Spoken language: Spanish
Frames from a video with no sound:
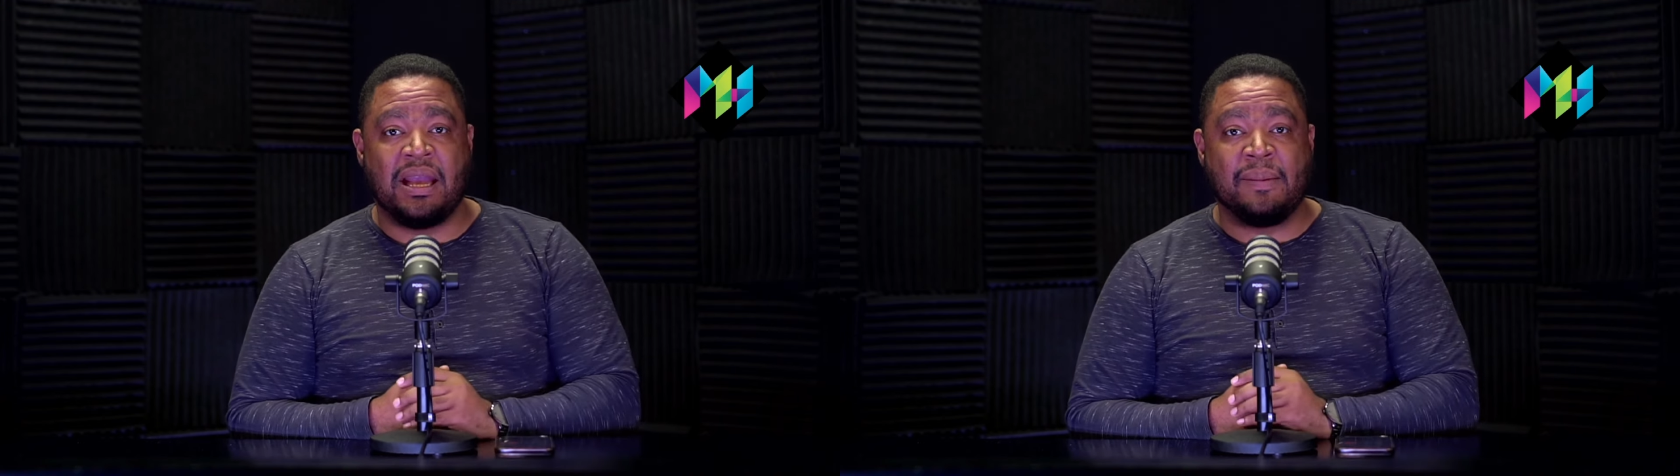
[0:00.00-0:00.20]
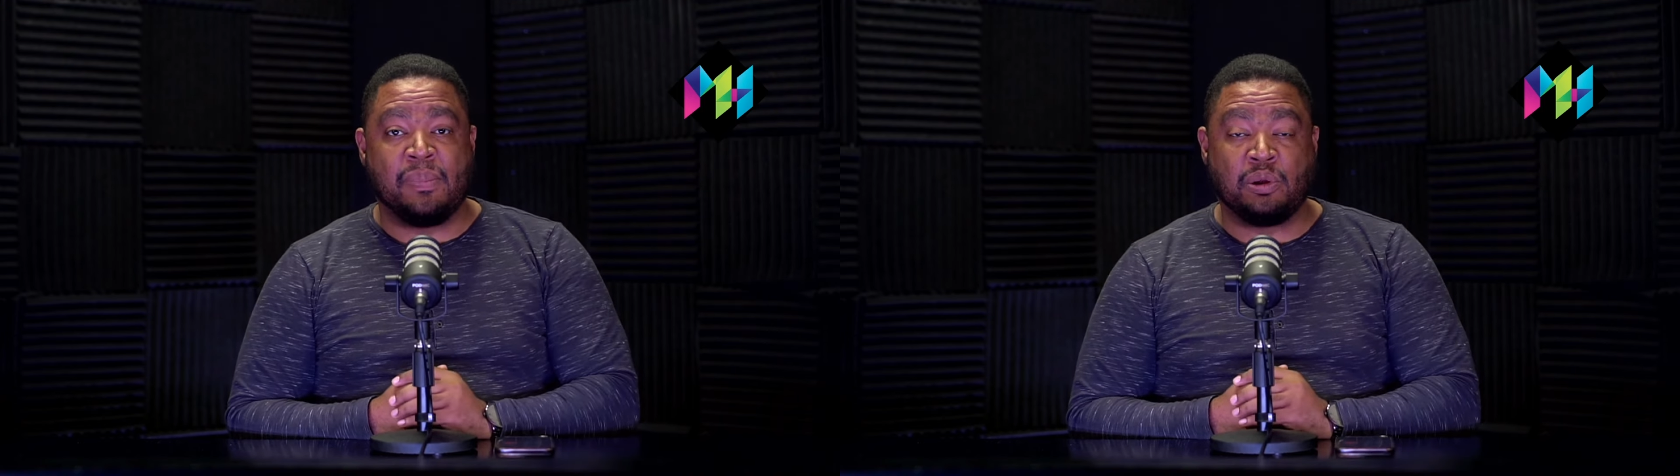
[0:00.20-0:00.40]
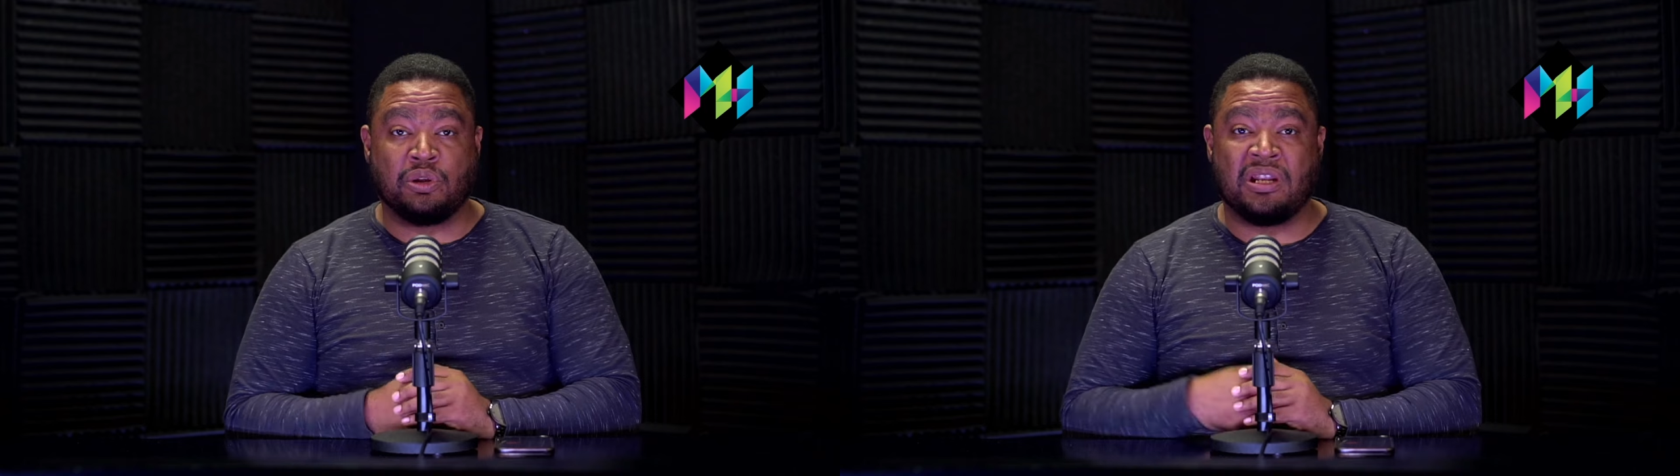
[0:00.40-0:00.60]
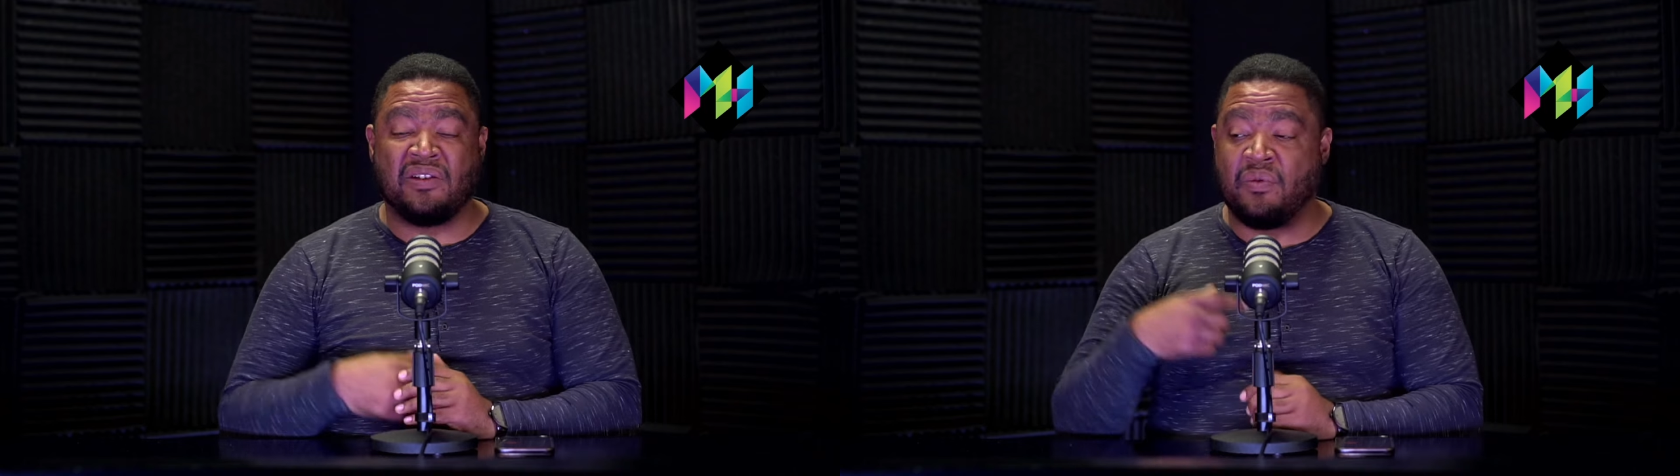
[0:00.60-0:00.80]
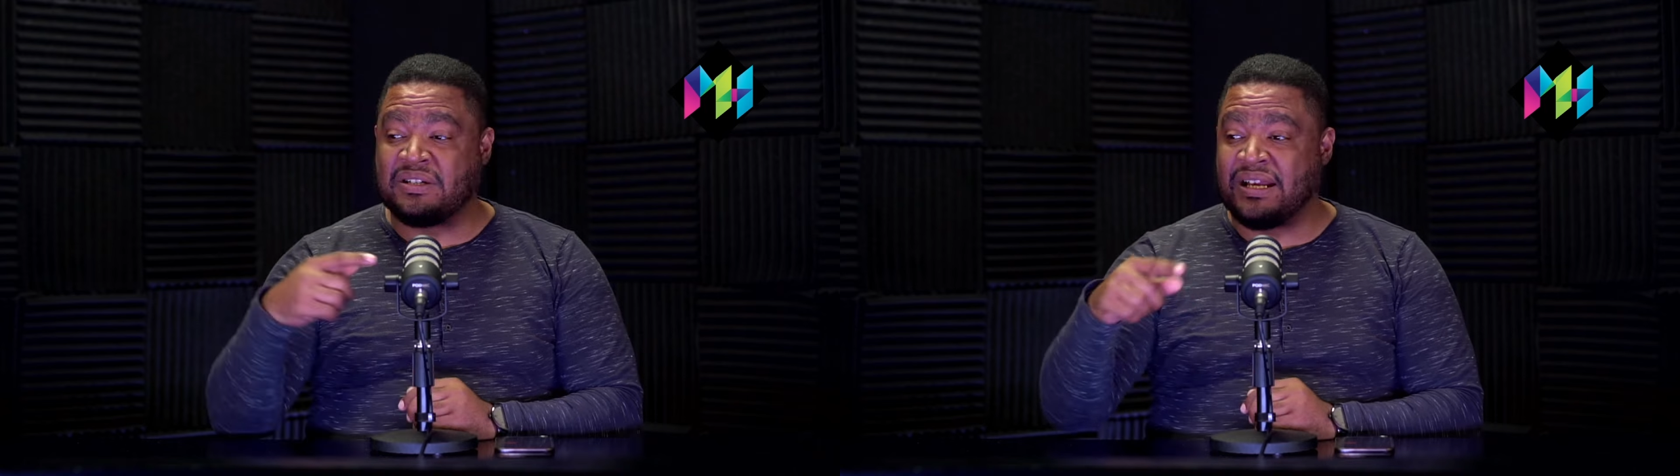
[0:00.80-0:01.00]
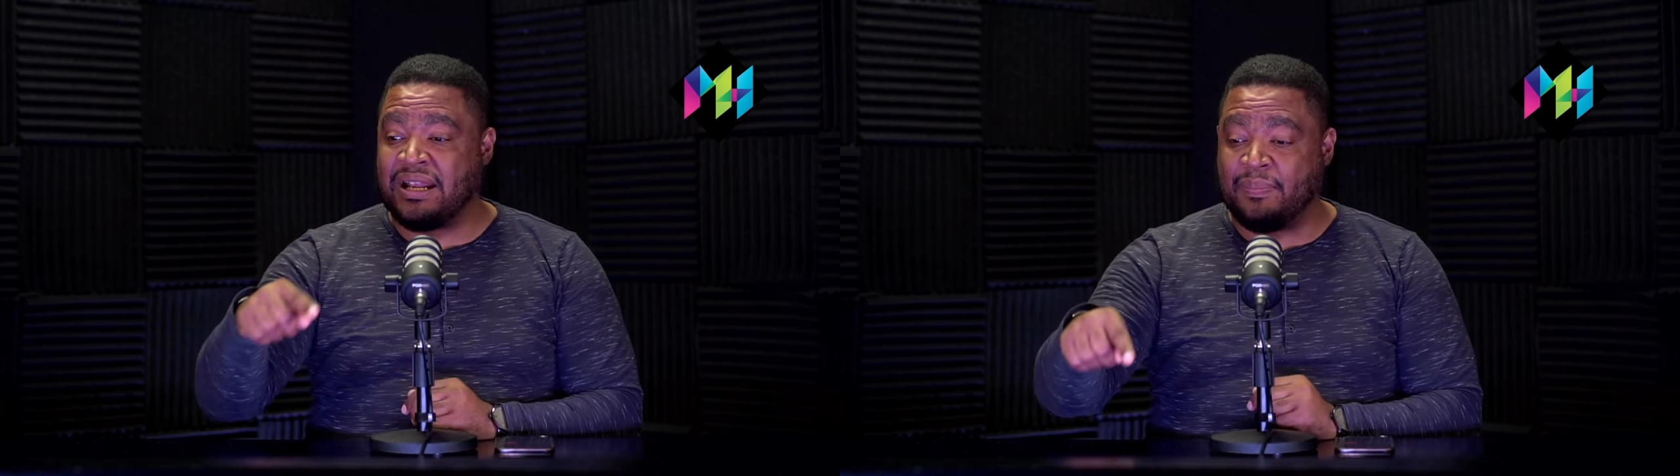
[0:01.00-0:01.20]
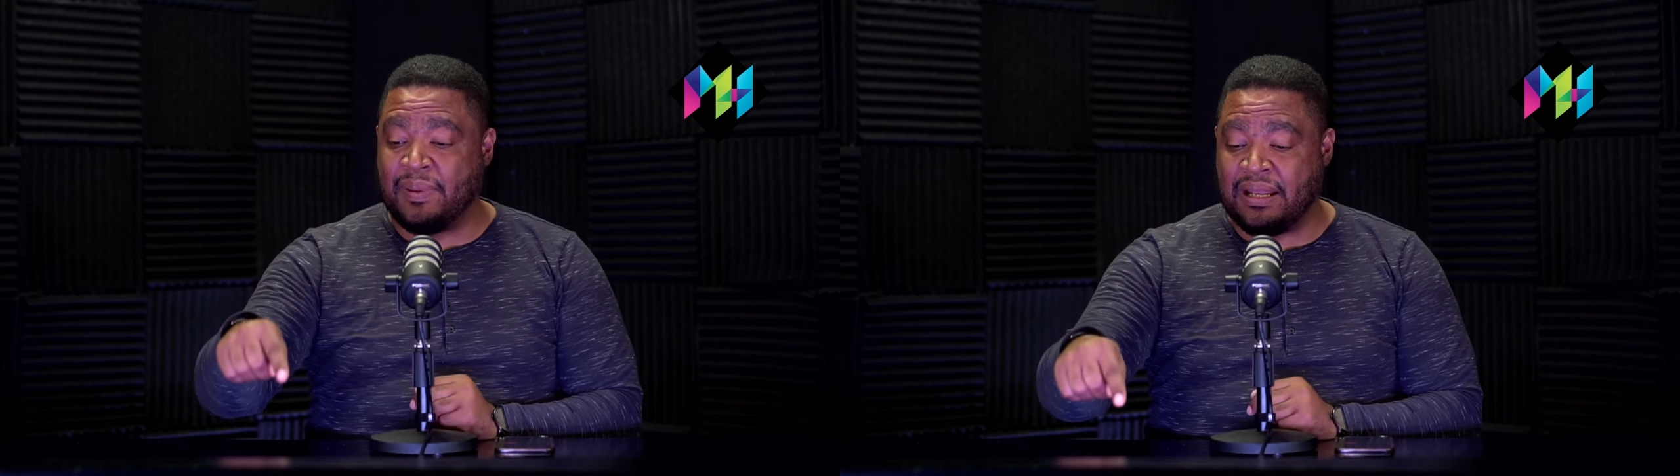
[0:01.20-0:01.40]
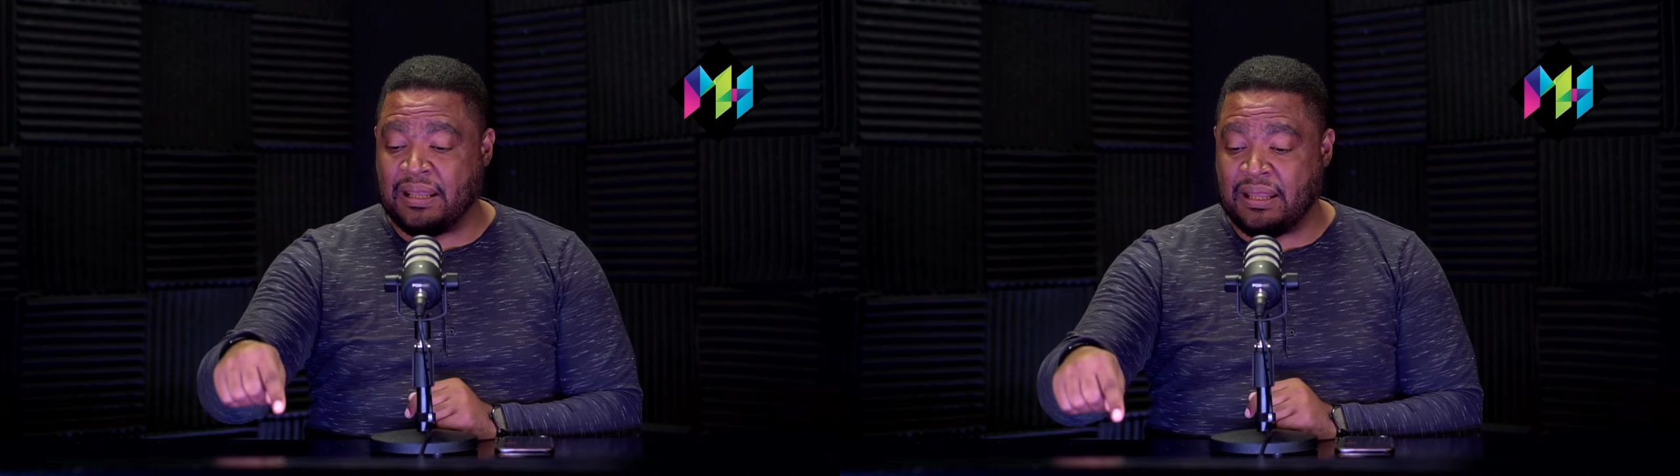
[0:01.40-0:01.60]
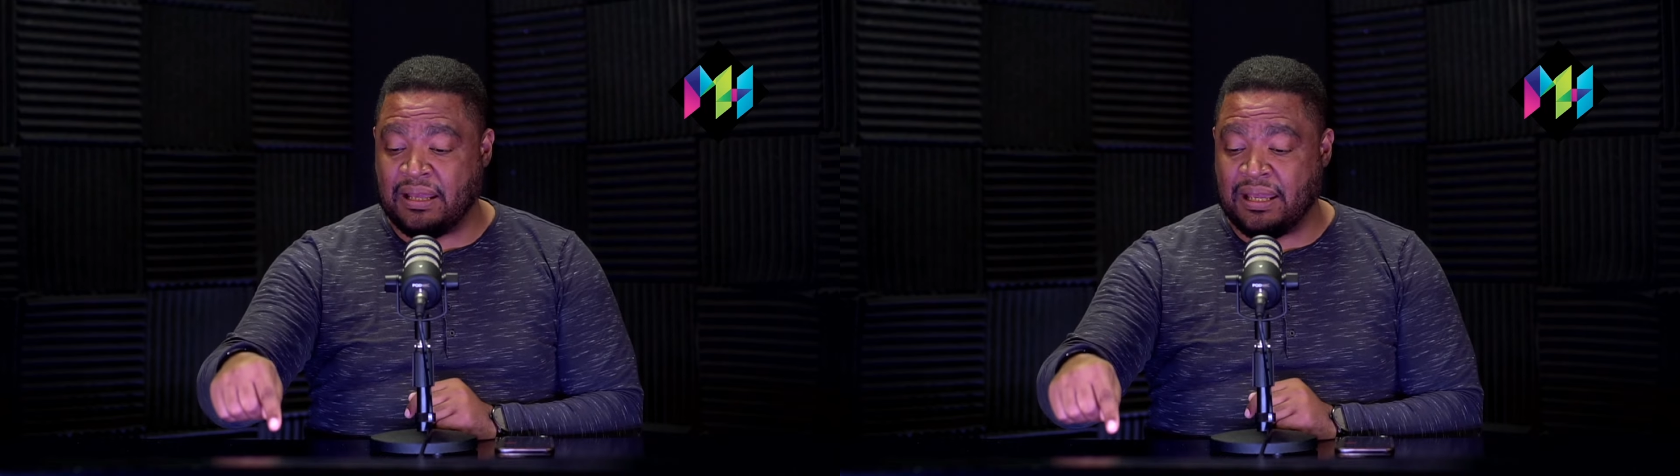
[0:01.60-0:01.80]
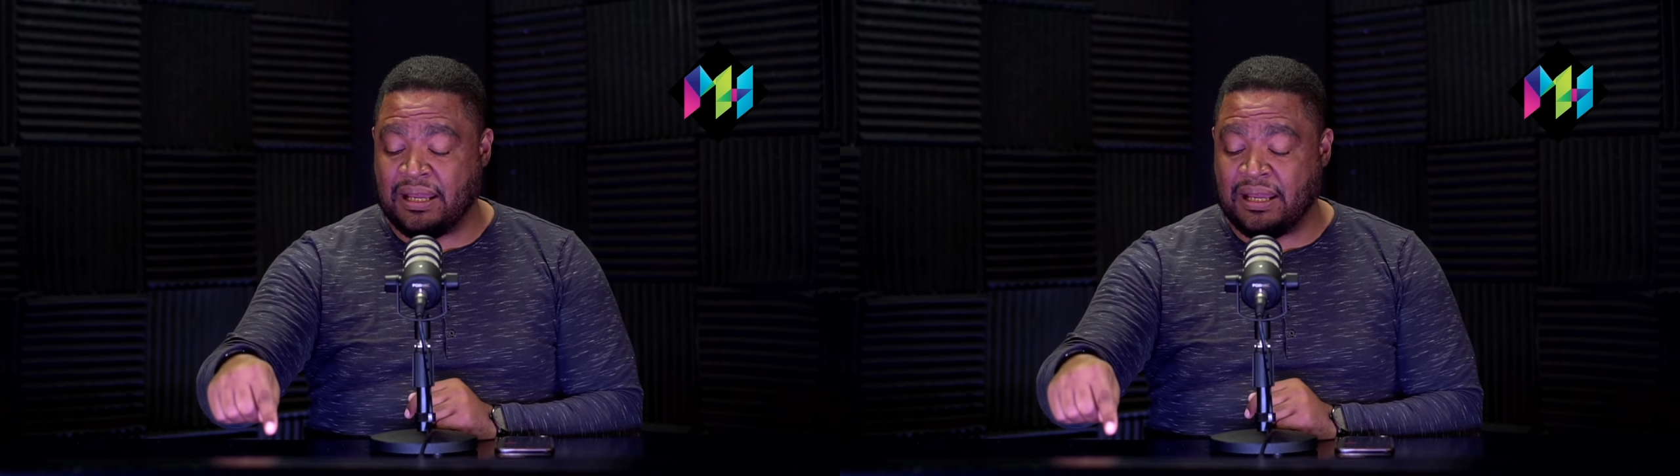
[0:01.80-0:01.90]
El Poder tiene fuerza en el PLD,